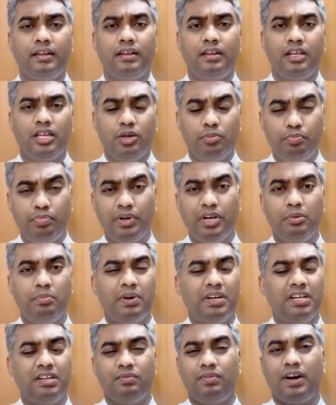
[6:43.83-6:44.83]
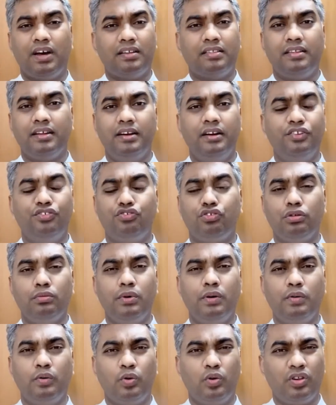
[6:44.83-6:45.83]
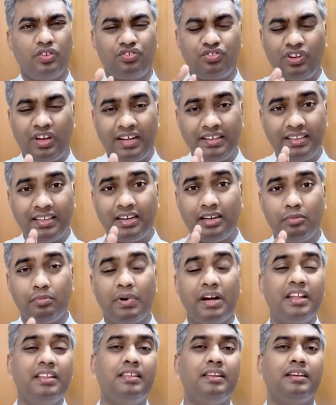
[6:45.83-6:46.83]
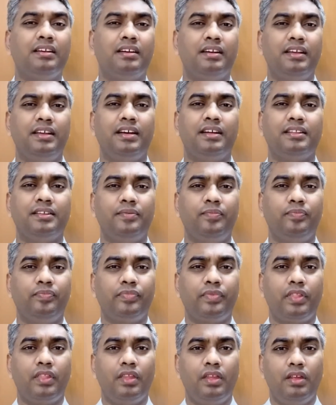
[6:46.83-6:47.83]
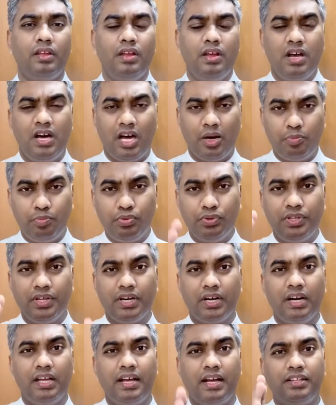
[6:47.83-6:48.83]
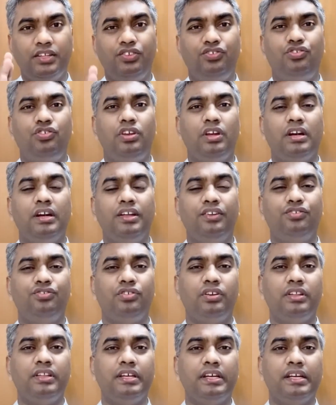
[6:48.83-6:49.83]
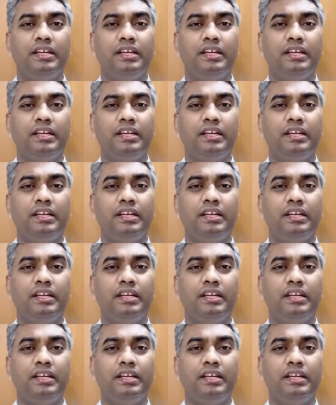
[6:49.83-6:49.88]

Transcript: இப்படிப்பட்ட வார்த்தைகளை சொல்பவர் ஒரு சாதாரண மனிதர் கிடையாது அற்புதங்களை அதிசயங்களை செய்து